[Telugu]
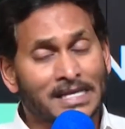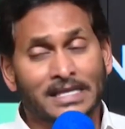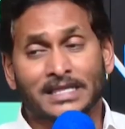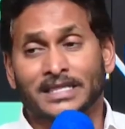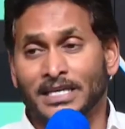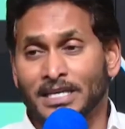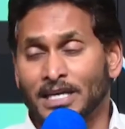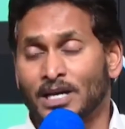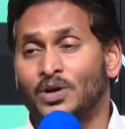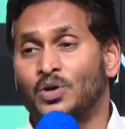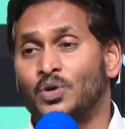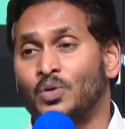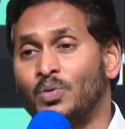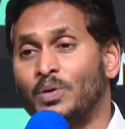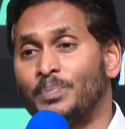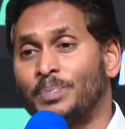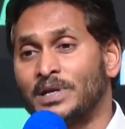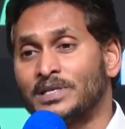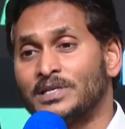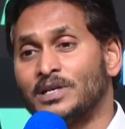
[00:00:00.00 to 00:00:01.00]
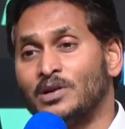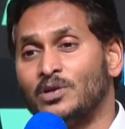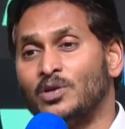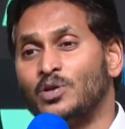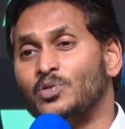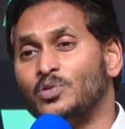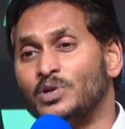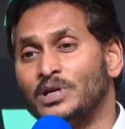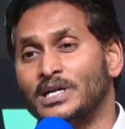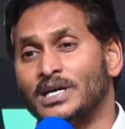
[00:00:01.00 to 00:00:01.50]
ఎంత ఎక్కువ
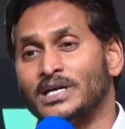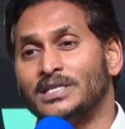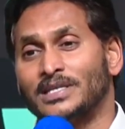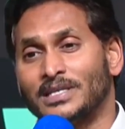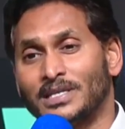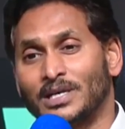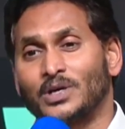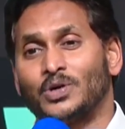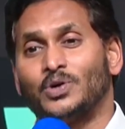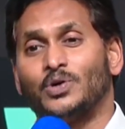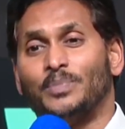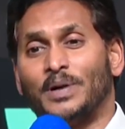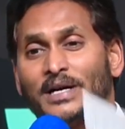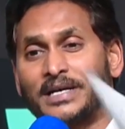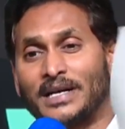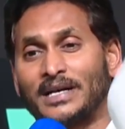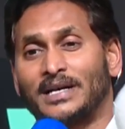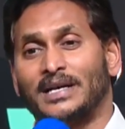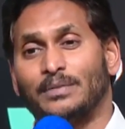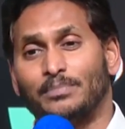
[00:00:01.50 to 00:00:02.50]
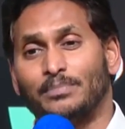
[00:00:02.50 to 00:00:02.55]
ప్రజల్లో ఉంటే అంత ఎక్కువ బెటర్